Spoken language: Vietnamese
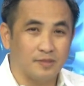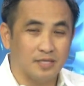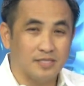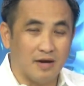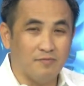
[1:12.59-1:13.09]

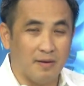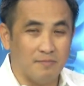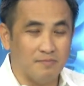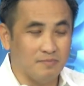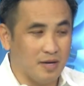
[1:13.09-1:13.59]
cái sản
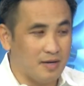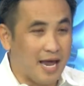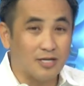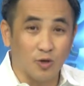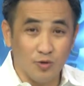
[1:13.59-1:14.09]
phẩm à,
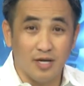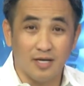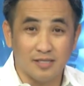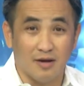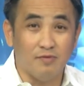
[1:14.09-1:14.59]
đa số những
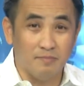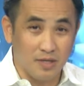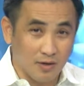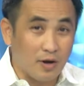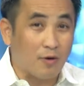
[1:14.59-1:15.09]
cái sản phẩm
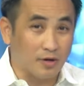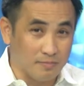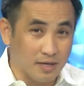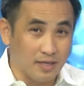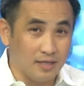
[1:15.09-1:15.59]
những cái router
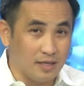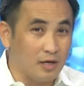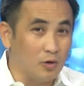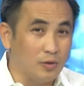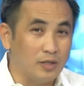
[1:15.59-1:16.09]
mới
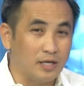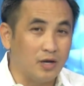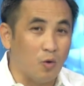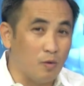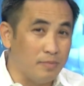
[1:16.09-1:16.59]
including cái
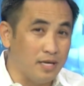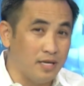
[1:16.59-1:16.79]
OB